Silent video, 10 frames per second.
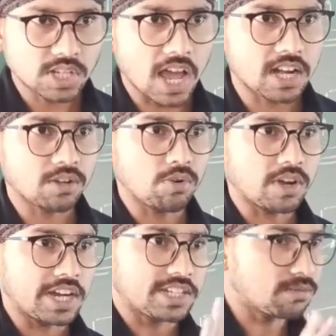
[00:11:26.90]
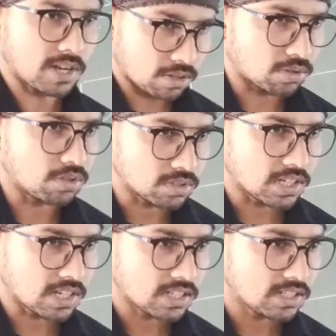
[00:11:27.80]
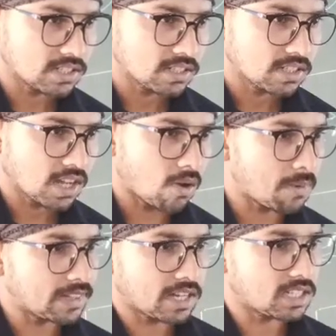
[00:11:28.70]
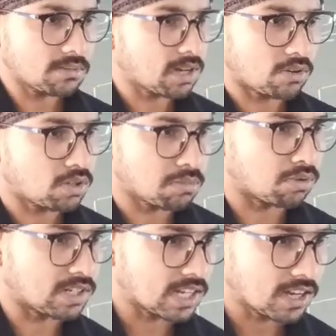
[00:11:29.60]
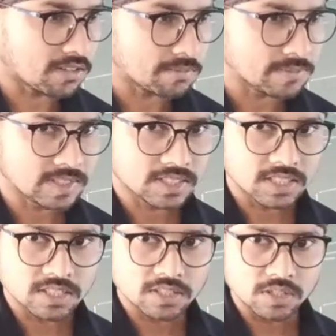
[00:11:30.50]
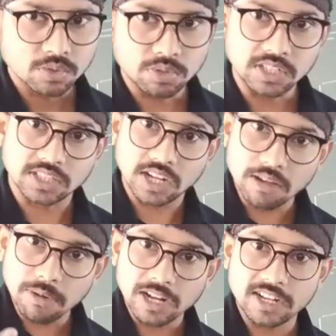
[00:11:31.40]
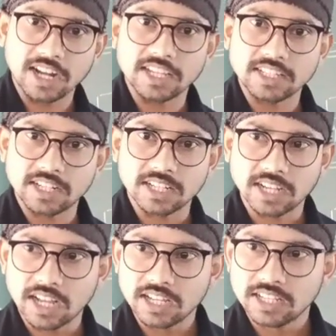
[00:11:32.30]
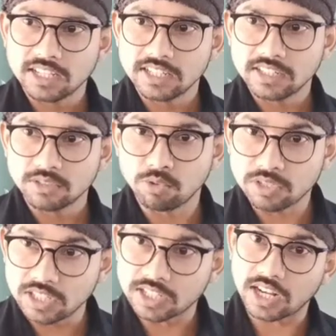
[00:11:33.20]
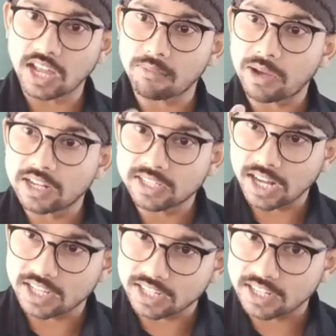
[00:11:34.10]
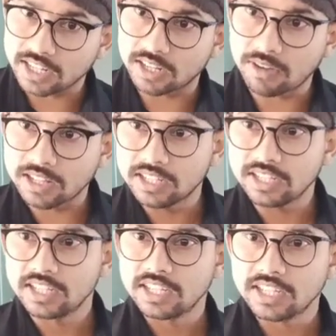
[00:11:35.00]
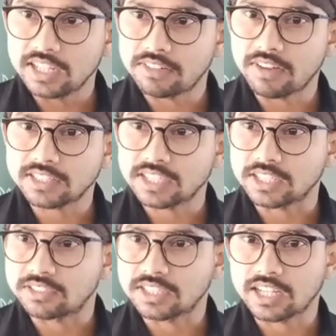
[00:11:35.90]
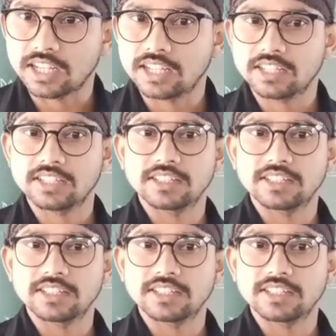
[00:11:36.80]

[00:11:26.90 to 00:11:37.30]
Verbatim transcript: चार अंकों का एटीएम का कोड होता है और बंदा एटीएम का कोड भूल गया तो कितना बार ट्राई करेगा कुल कितना बार ट्राई करने के बाद एक बार सही हो जाएगा